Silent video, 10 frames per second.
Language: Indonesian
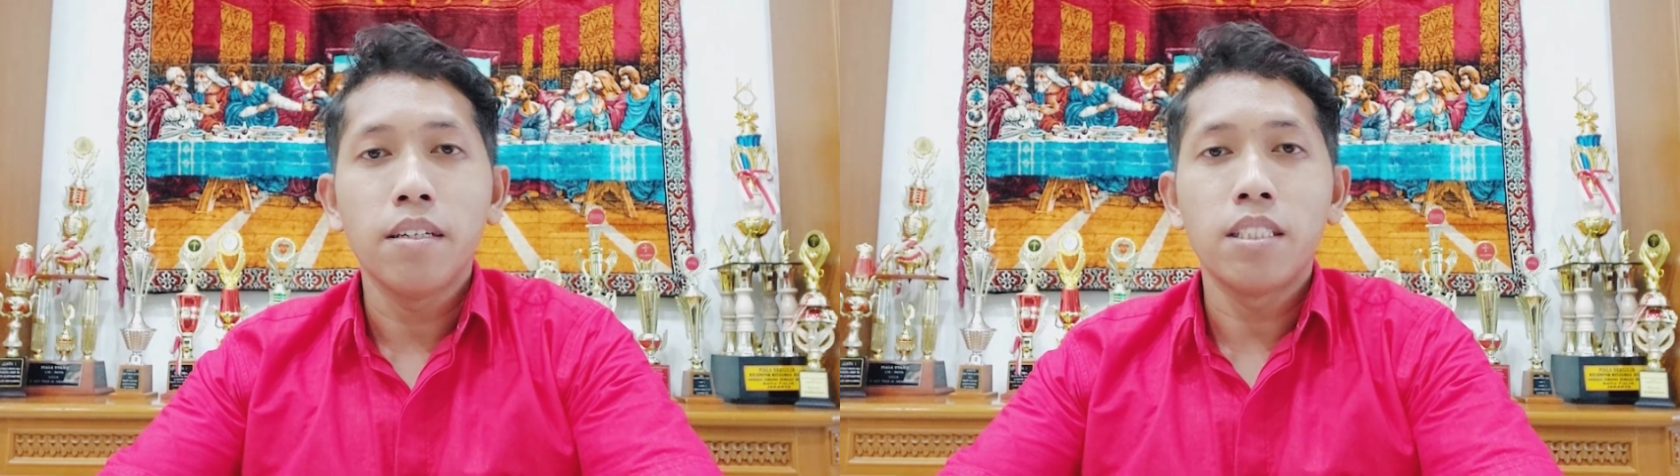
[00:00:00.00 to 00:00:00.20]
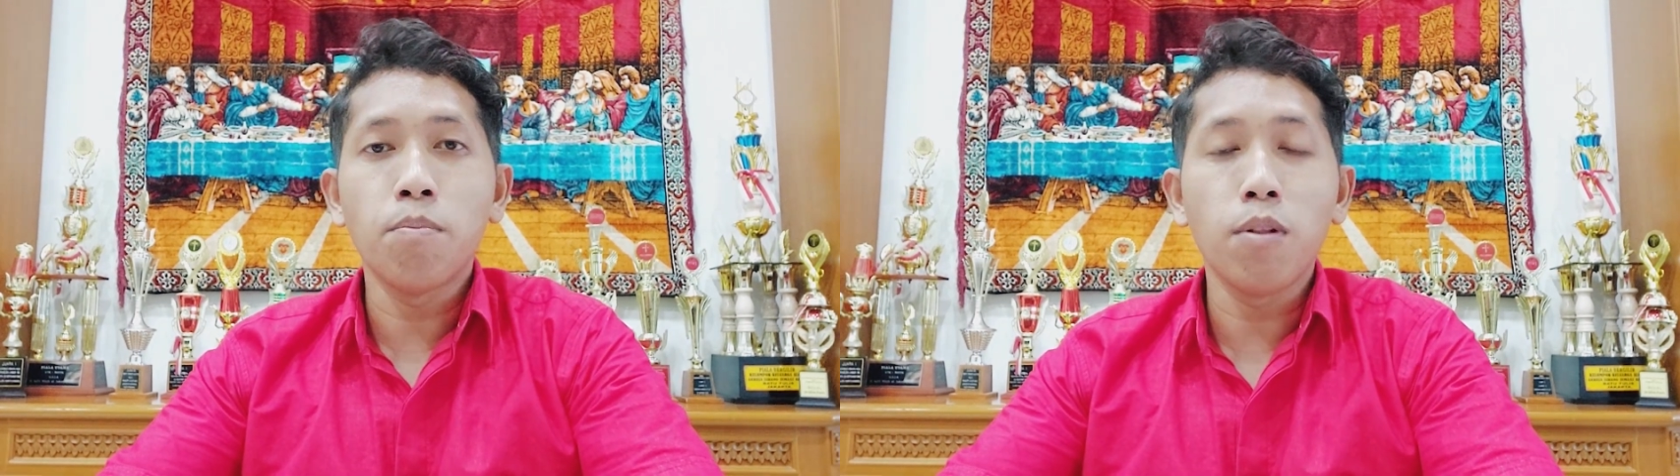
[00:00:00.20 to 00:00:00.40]

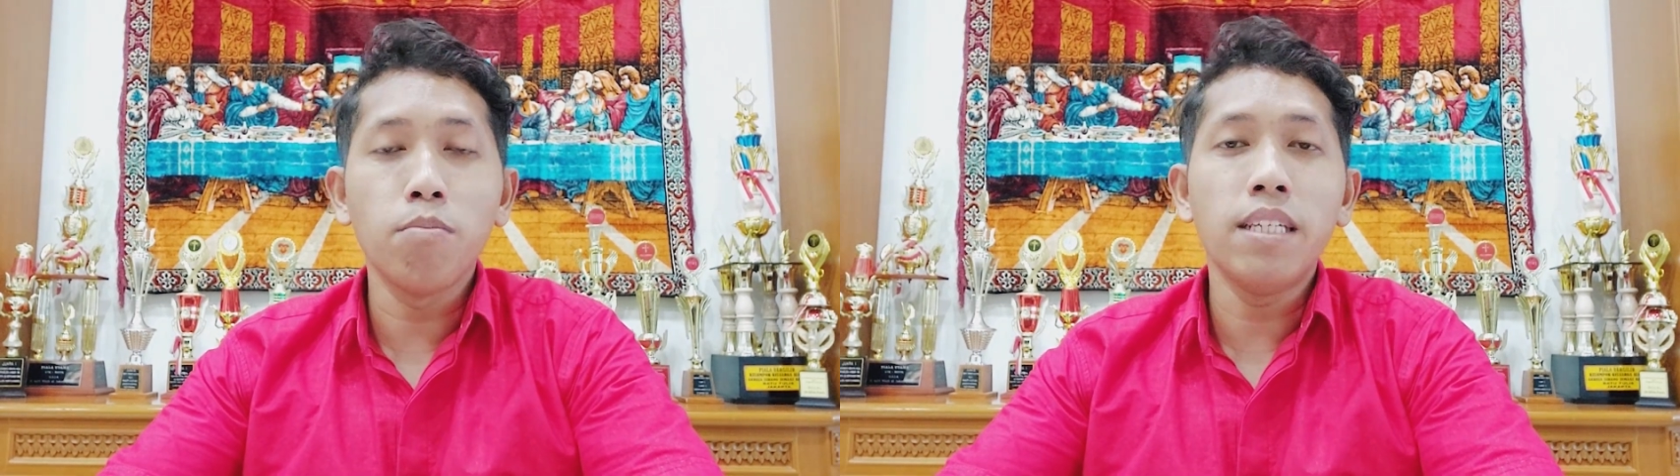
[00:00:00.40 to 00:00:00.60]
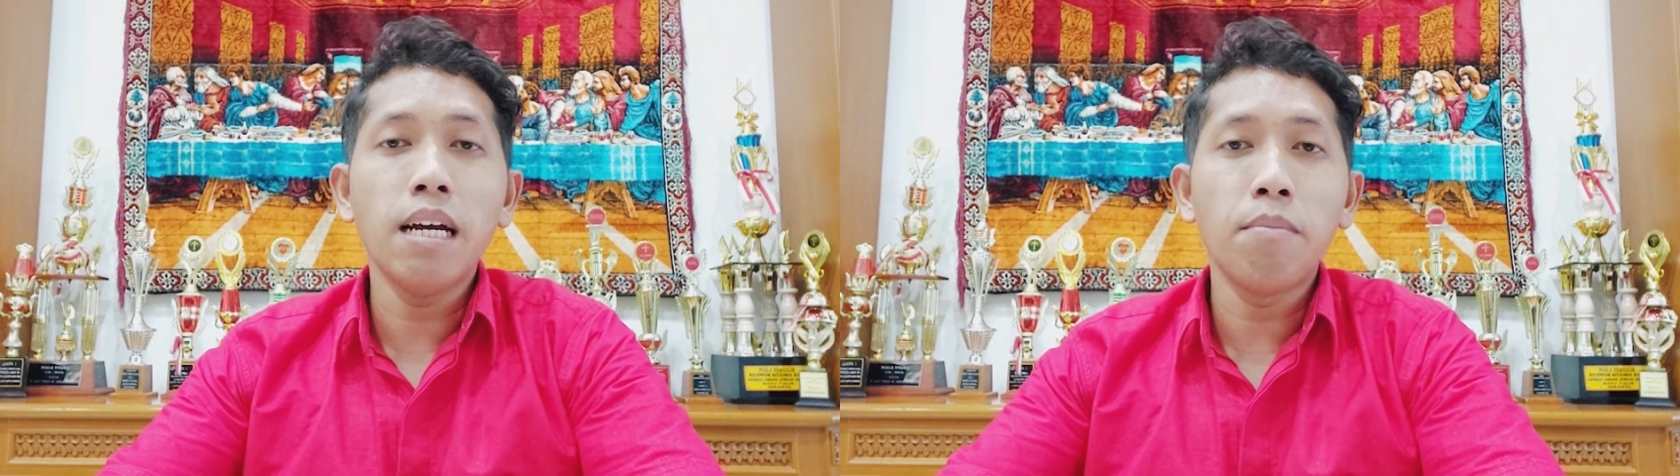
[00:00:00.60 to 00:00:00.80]

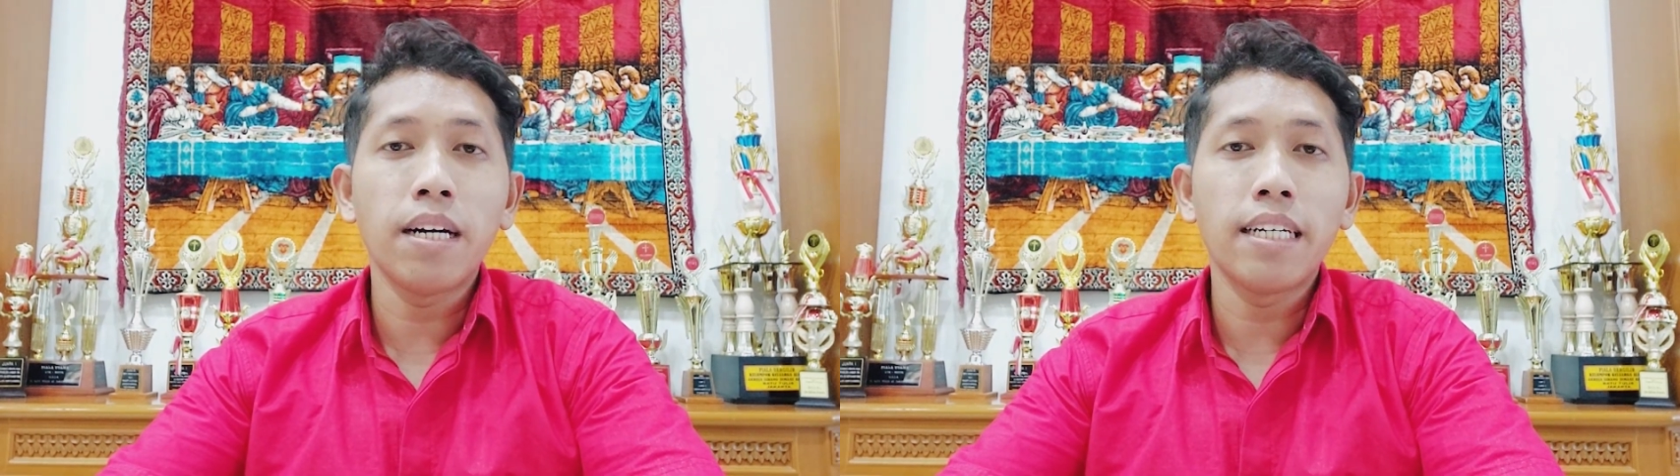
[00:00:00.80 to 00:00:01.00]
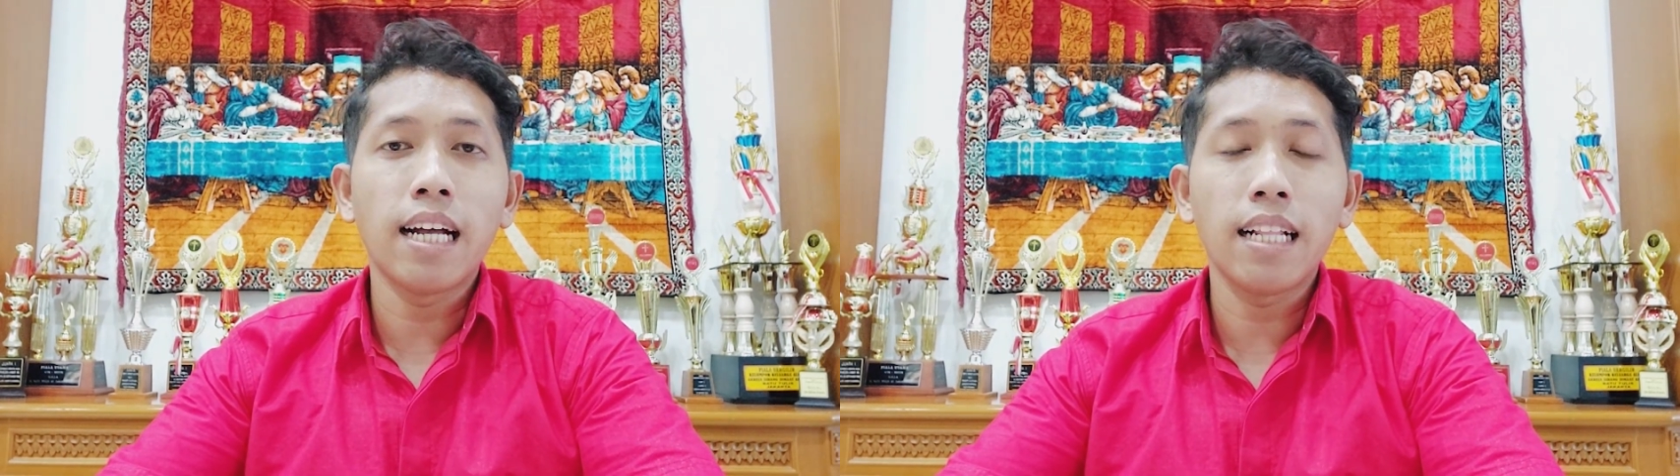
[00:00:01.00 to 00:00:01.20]
sebelum dia
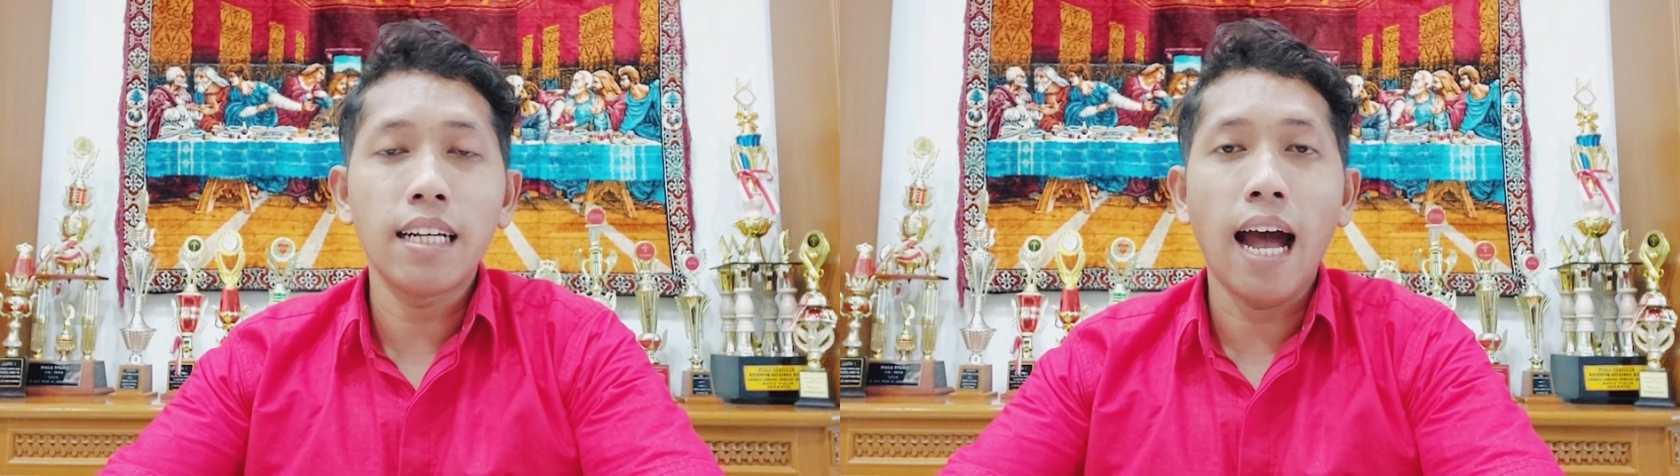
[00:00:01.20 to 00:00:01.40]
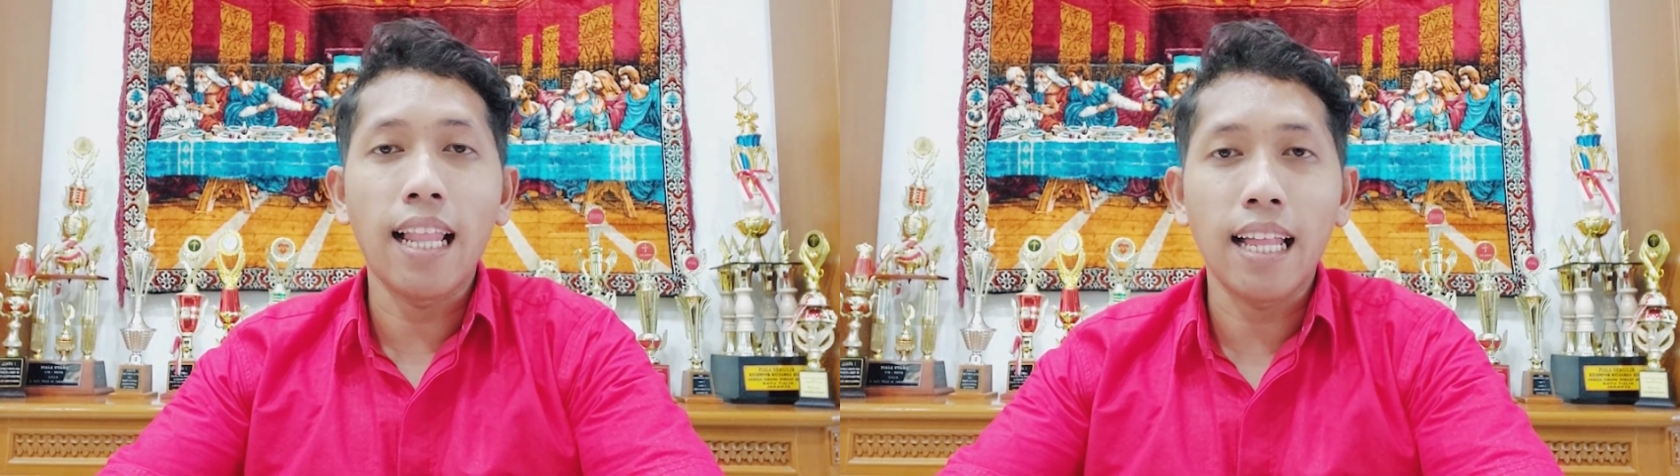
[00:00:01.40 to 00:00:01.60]
mengenal
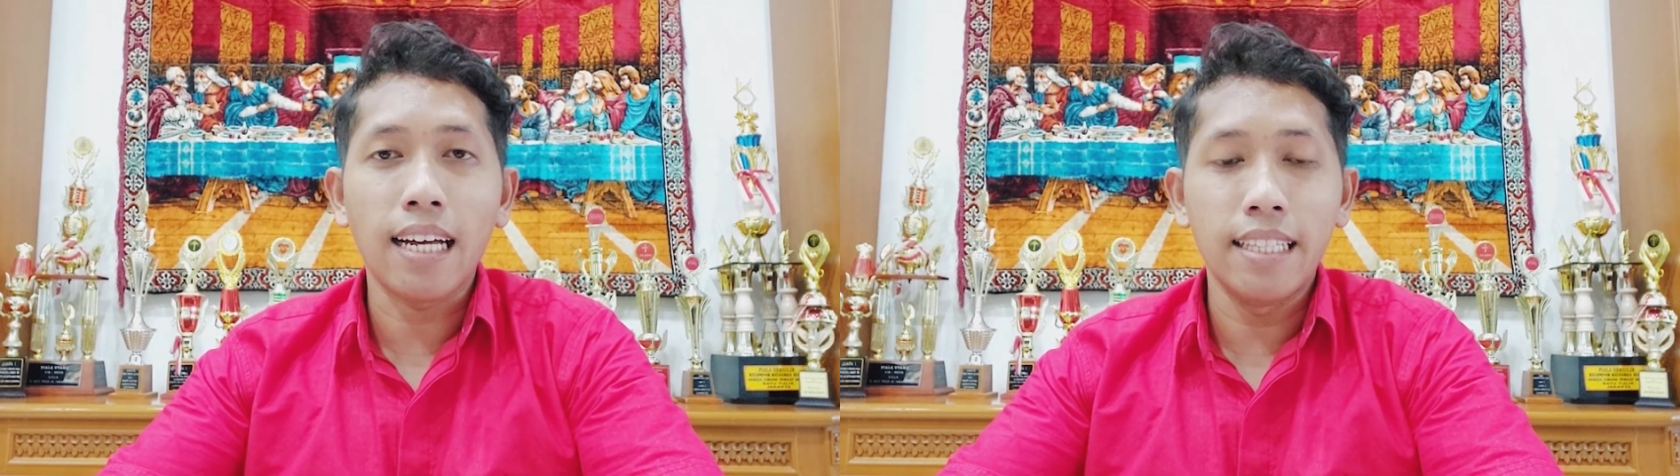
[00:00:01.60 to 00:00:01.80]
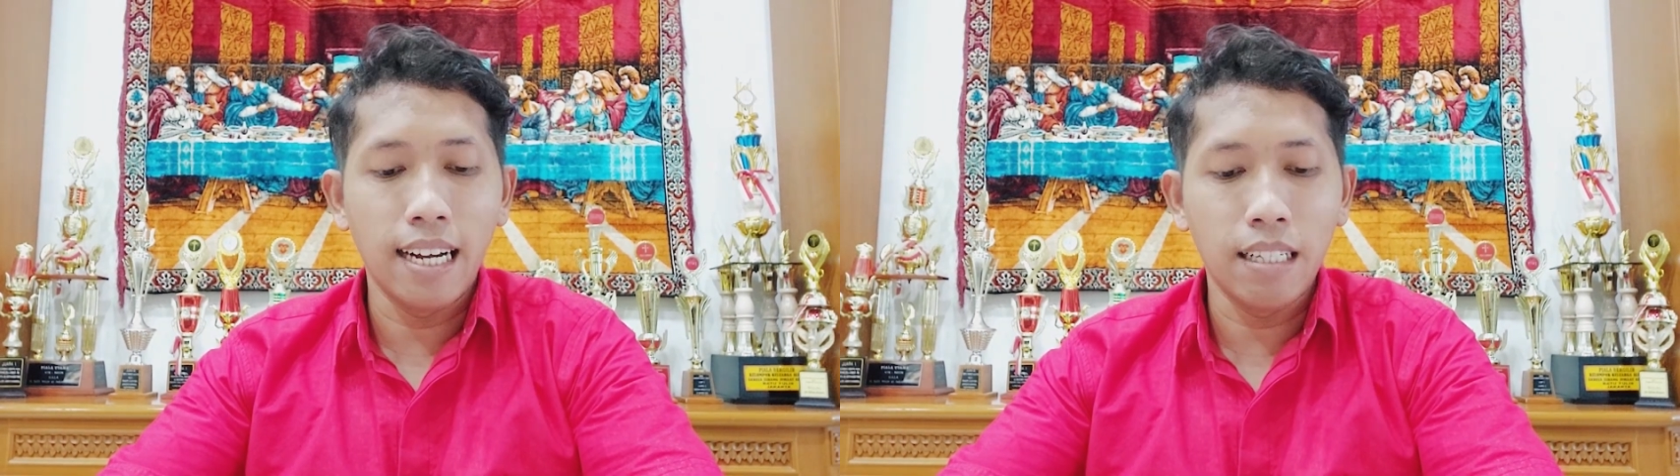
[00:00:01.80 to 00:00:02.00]
Allah
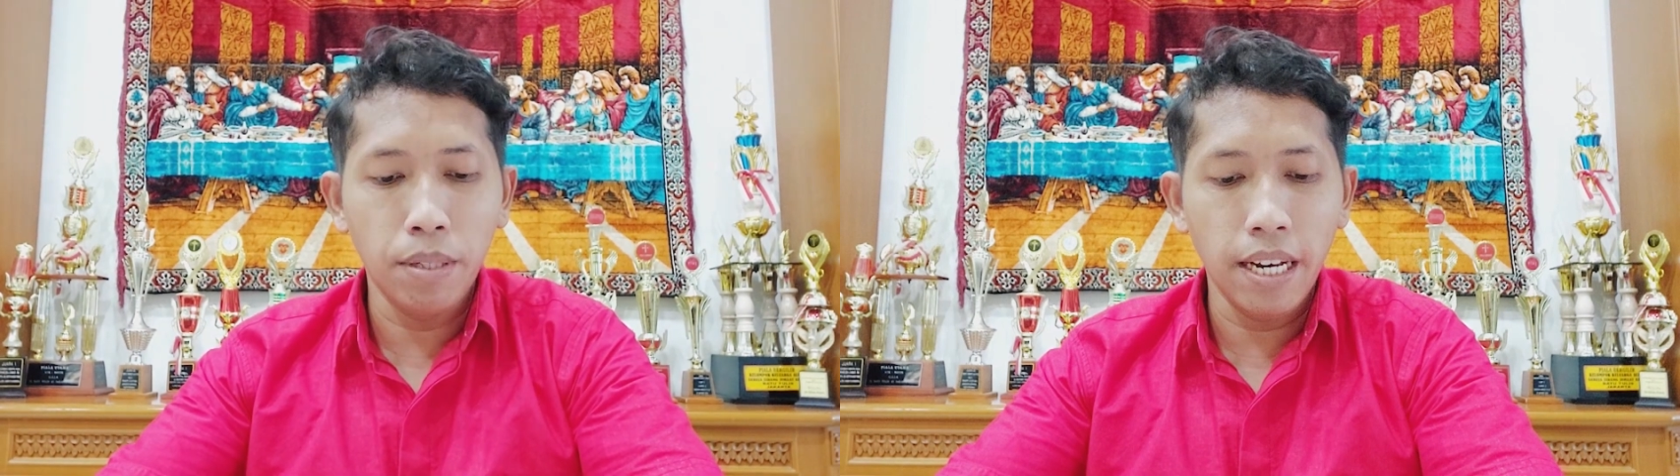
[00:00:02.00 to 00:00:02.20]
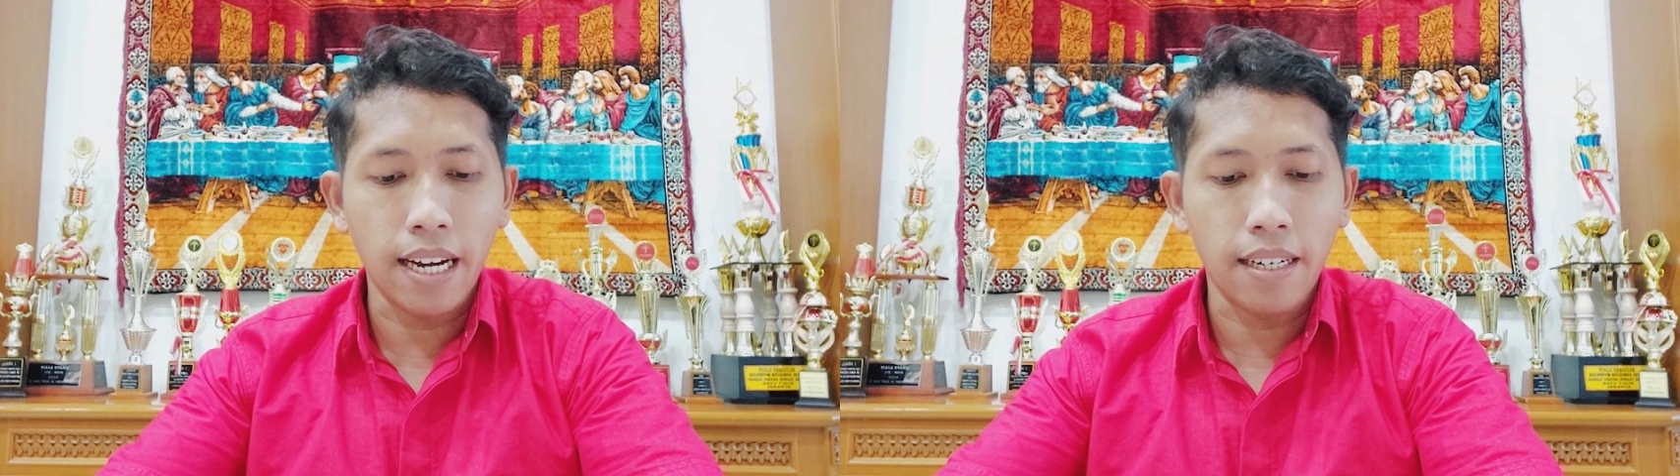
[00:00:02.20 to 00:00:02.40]
dengan
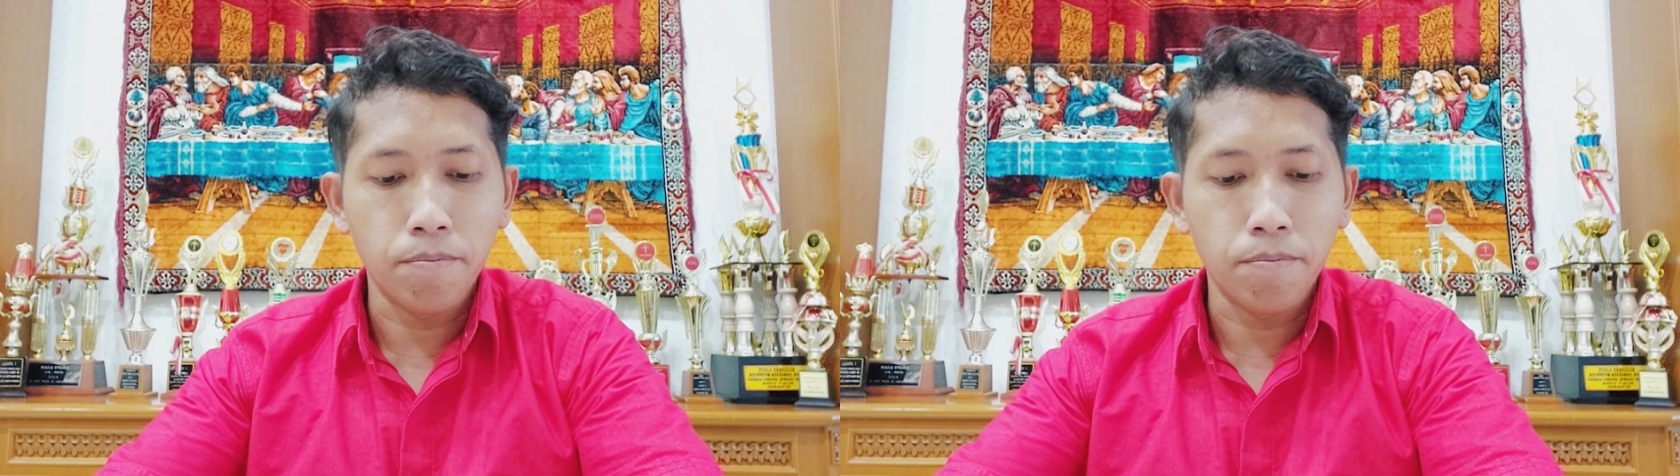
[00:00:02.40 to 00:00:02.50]
benar.